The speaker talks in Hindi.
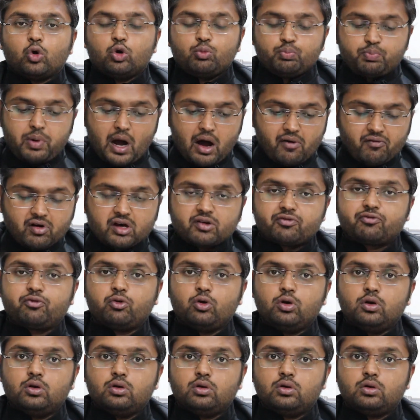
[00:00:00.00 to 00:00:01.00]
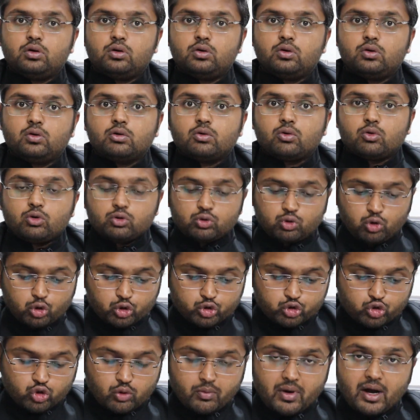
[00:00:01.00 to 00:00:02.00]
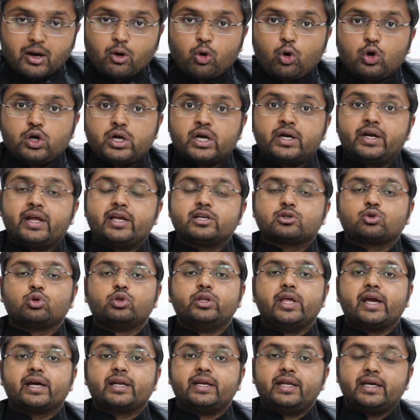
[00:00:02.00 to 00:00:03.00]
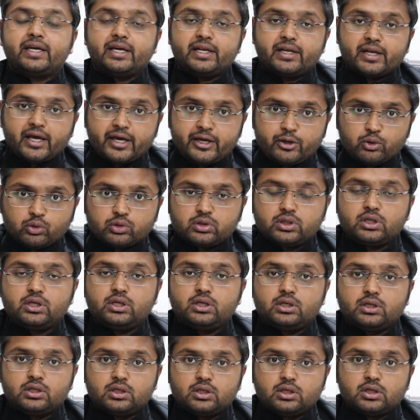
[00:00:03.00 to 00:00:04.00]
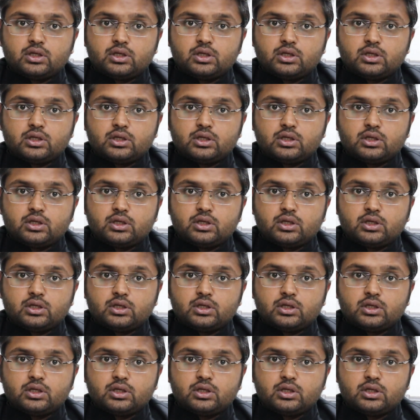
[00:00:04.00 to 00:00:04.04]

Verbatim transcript: उन पावरफुल उन खुशनुमा गोल्डन डेज को देखने की नहीं होती